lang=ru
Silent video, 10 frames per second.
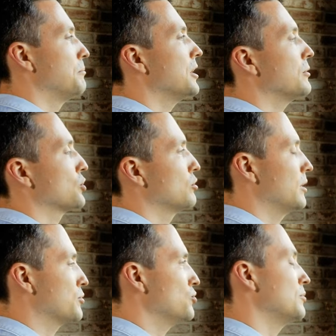Первое, что мы
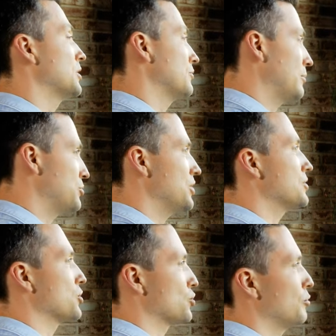обсудим, это вообще
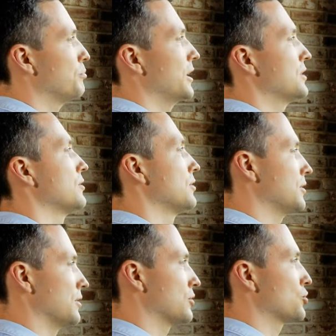за что платит
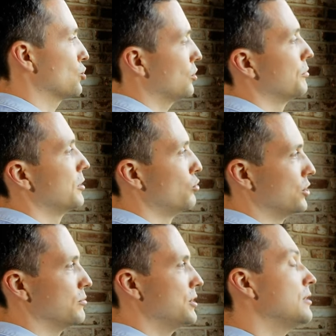рынок, что мы
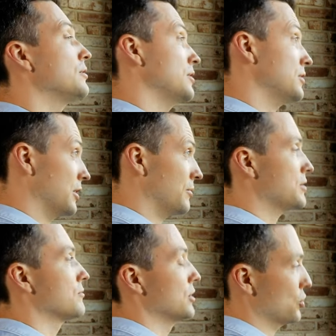будем делать и,
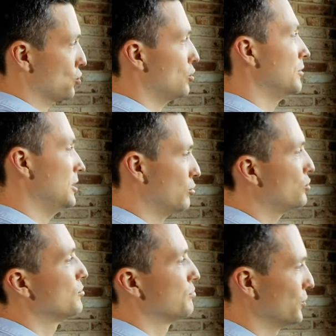соответственно, за что мы
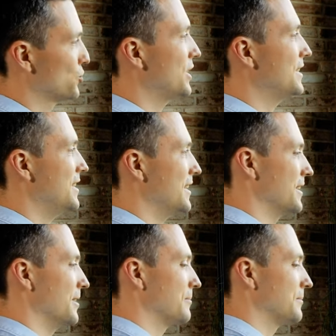будем получать деньги.